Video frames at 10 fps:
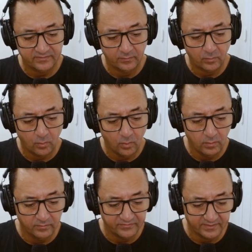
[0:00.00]
são
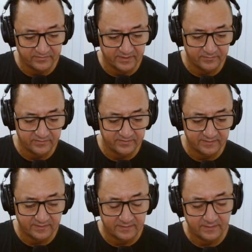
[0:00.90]
combos, tá certo? Essa
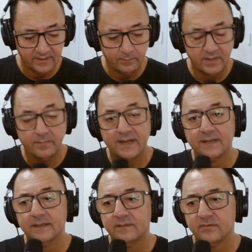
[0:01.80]
entrada aqui é bem
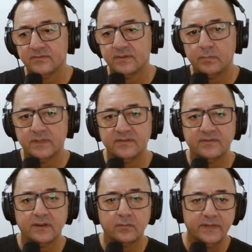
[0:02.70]
bacana, você pode
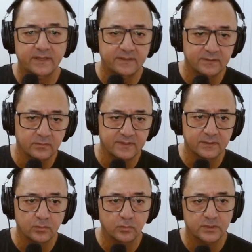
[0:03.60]
estar conectando
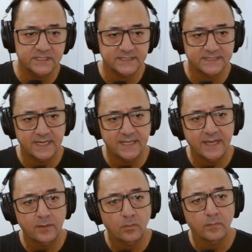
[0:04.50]
tanto no
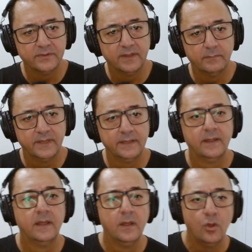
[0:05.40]
XLR como também
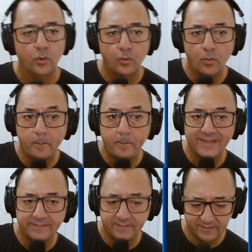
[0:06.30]
no
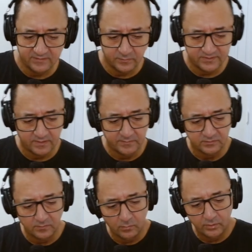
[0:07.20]
P10, meus
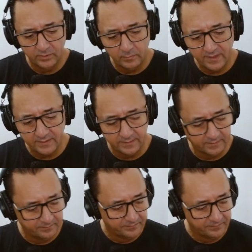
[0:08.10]
amigos, muito bacana.